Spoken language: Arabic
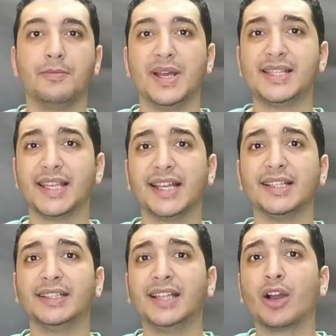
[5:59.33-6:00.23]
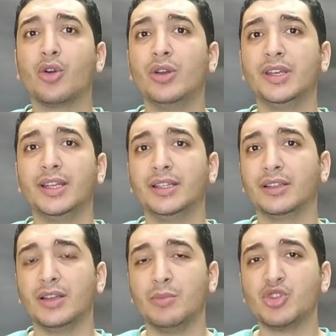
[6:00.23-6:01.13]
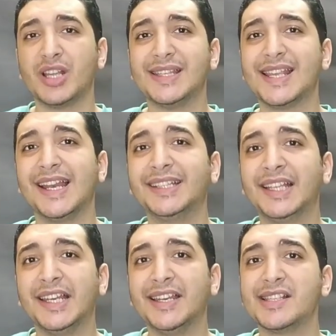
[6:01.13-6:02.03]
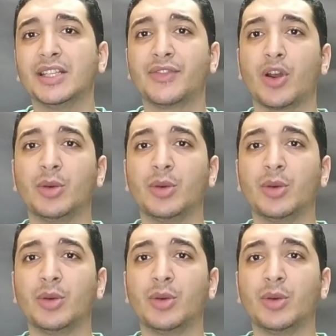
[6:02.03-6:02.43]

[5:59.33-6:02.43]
بس كده ده كل المسلسلات اللي نزلت في